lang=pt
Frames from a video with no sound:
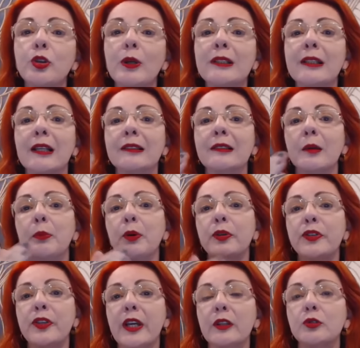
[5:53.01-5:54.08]

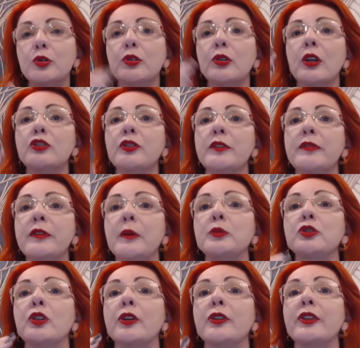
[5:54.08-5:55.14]
80% nós
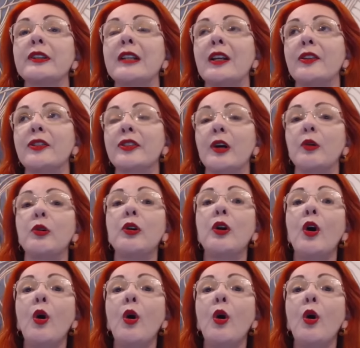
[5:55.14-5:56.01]
vivemos nossa atenção